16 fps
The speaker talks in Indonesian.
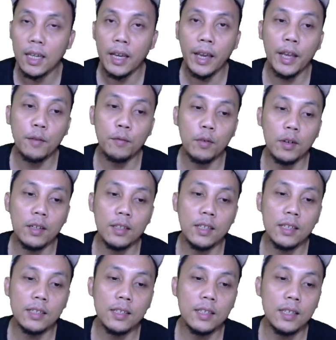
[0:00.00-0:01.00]
handphone
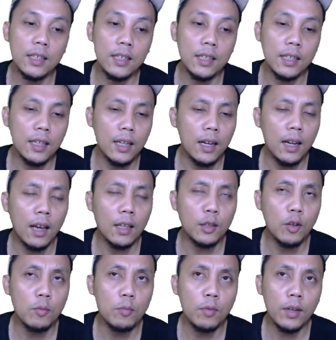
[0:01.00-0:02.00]
kita sendiri
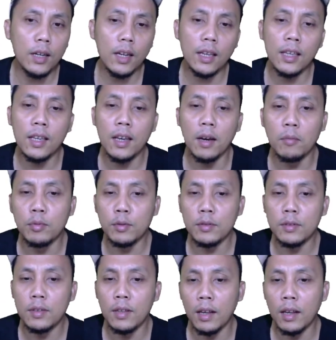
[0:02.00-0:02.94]
atau mungkin lagi gabut